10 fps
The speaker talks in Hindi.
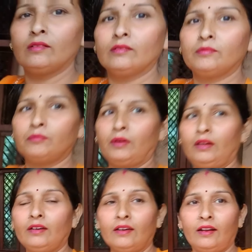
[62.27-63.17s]
पहले घर
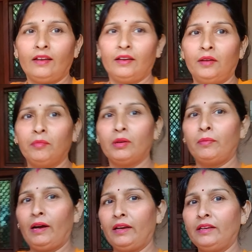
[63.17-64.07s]
आया है मेरा
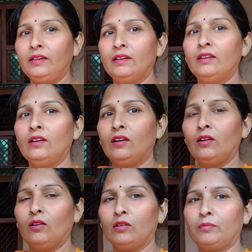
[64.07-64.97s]
भाई और
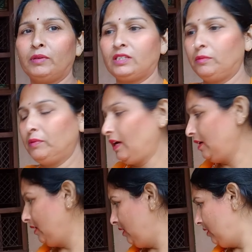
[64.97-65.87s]
बच्चे भी आए हैं
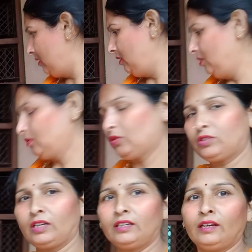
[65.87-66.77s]
तो
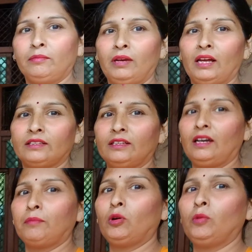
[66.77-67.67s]
चलिए मिलाते हैं आपको
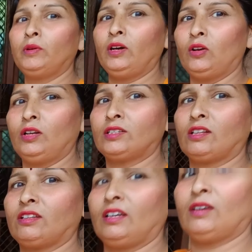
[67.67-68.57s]
भी और ले चलते
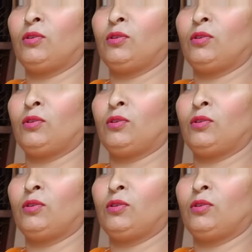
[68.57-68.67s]
हैं कोको